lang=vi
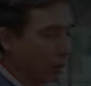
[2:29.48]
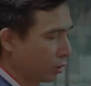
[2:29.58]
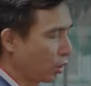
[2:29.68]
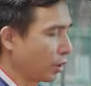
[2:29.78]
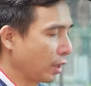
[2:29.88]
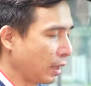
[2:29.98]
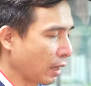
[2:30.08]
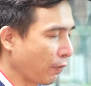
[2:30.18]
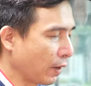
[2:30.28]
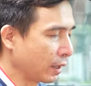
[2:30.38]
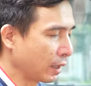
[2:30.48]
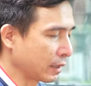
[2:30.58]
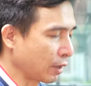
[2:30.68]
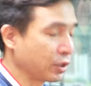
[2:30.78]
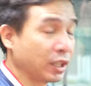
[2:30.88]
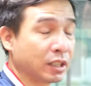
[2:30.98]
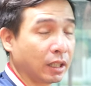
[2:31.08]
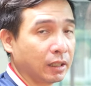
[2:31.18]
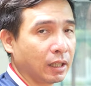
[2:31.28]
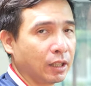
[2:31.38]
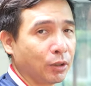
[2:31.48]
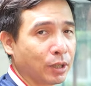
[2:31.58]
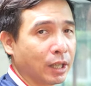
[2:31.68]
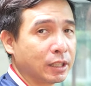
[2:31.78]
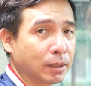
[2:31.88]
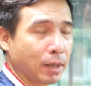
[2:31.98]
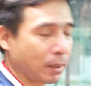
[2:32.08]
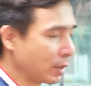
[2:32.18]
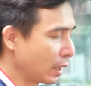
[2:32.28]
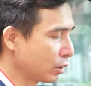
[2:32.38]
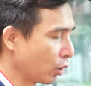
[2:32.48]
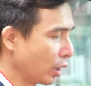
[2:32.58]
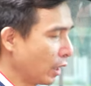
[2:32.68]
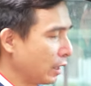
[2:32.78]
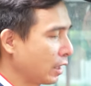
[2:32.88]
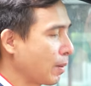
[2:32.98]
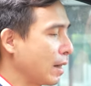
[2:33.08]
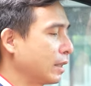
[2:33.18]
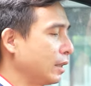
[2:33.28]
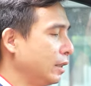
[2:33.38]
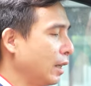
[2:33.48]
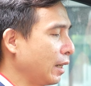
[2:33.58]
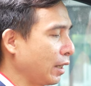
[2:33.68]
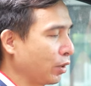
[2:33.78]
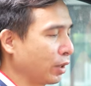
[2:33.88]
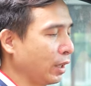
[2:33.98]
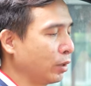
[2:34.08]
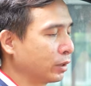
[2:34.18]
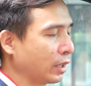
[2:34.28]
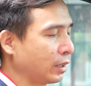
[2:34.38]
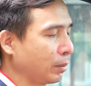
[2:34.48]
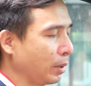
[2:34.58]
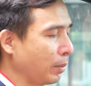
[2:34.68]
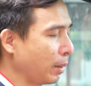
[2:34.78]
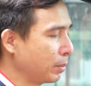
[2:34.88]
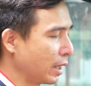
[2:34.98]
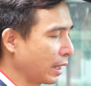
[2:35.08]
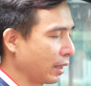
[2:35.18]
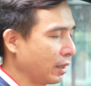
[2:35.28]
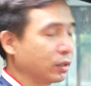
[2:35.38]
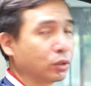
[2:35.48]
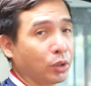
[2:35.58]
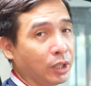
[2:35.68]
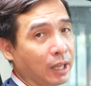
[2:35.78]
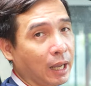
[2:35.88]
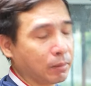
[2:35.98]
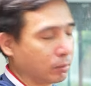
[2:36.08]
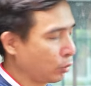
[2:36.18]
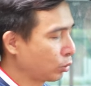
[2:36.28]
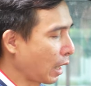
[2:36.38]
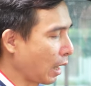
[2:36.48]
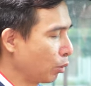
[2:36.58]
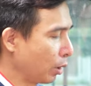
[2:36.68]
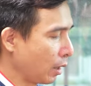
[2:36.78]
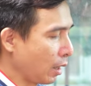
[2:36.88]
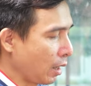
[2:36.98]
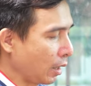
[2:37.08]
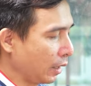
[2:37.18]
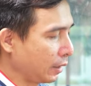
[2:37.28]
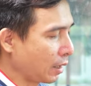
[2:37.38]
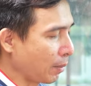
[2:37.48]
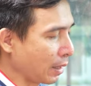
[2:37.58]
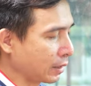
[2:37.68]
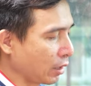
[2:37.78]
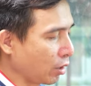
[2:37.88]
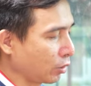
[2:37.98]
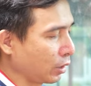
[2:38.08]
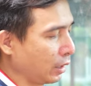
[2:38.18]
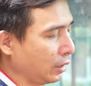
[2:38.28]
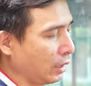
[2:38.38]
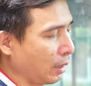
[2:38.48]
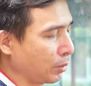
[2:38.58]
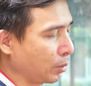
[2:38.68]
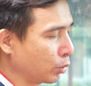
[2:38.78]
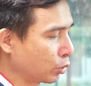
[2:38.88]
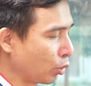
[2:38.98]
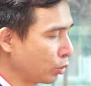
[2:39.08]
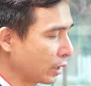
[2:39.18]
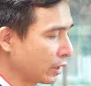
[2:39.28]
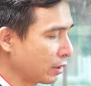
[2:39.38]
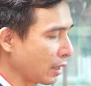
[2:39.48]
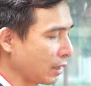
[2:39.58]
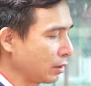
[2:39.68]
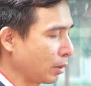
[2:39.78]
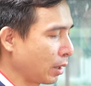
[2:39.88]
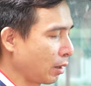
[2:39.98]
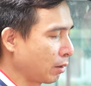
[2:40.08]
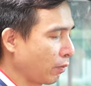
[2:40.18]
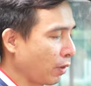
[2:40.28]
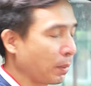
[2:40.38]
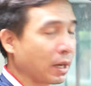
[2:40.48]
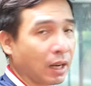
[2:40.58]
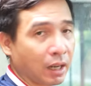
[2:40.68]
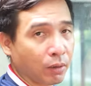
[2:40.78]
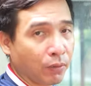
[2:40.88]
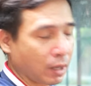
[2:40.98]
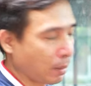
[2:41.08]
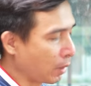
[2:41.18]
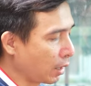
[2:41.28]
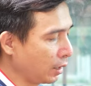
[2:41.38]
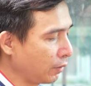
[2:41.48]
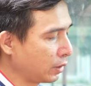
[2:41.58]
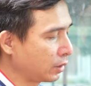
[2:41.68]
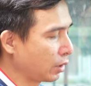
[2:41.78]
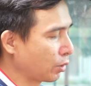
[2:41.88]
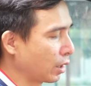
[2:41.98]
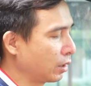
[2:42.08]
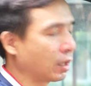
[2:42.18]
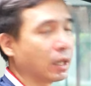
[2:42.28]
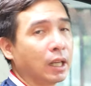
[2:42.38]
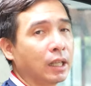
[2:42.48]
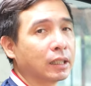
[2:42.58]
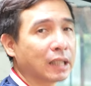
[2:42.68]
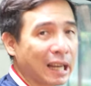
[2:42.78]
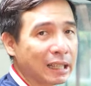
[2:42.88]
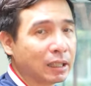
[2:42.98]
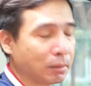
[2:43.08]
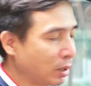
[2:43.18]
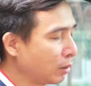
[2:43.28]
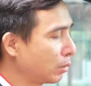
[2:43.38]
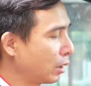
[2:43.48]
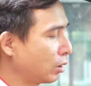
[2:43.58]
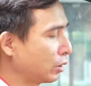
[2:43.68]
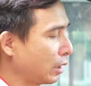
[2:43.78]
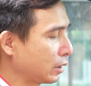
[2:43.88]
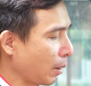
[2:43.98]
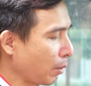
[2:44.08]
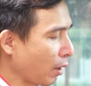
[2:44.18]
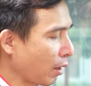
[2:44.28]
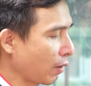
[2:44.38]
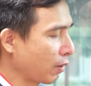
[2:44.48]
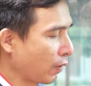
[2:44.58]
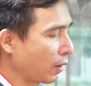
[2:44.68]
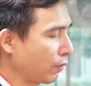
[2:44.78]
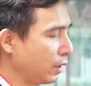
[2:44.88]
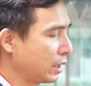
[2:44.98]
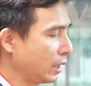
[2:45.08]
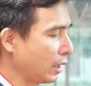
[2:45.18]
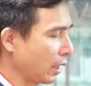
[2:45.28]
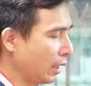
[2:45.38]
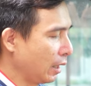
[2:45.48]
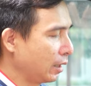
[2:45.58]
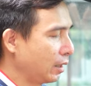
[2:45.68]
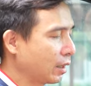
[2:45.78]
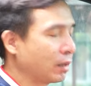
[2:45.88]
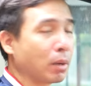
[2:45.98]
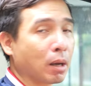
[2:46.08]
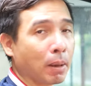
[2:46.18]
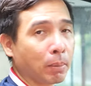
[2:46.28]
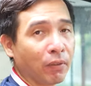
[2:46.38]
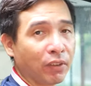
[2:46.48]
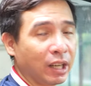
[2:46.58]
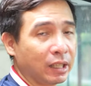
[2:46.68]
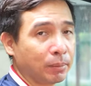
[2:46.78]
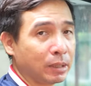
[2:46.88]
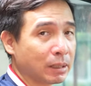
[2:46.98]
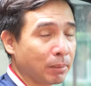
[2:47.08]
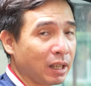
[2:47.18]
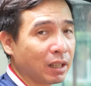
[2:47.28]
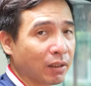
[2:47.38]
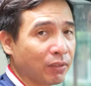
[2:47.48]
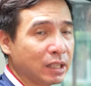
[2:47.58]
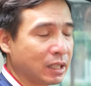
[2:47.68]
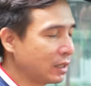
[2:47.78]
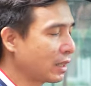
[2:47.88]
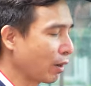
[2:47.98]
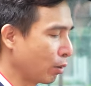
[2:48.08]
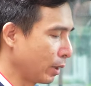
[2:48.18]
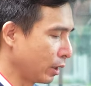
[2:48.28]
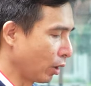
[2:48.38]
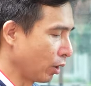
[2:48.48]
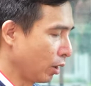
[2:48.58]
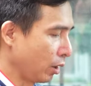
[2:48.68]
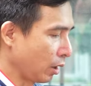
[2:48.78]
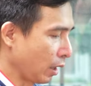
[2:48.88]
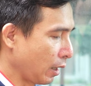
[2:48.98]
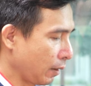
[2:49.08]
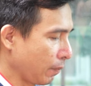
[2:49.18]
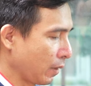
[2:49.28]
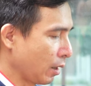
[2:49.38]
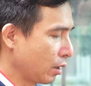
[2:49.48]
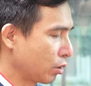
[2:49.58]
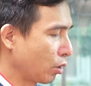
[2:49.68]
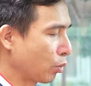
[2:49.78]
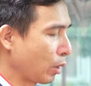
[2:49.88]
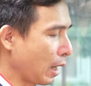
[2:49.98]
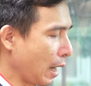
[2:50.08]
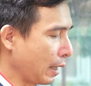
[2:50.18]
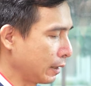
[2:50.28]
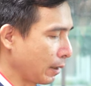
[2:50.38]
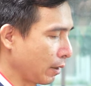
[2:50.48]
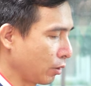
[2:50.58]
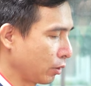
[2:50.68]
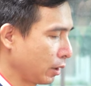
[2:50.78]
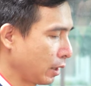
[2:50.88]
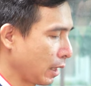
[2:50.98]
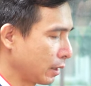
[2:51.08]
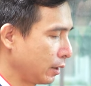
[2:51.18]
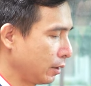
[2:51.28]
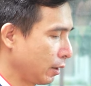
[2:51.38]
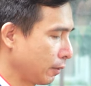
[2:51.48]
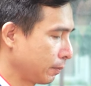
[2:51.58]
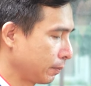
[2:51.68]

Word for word: rồi, đây là cái phần à, giao diện chính để điều khiển chiếc BN10 đấy rồi Thì các bạn sẽ nhìn thấy này, nó ghi luôn tên thiết bị BN10 này rồi hình ảnh mô tả luôn ở đây thì các bạn sẽ có thể thiết lập được một số những cái chức năng nhưng mà phía bên này này nó vẫn đang mở đi vẫn chưa điều khiển được hiện tại thì mình mới có thể xem được cái phần vị trí này thì khi mà các bạn bấm vào đây thì mình sẽ biết được cái vị trí xe của mình thôi đấy rồi quay lại này xem nào có cái tính năng gì nữa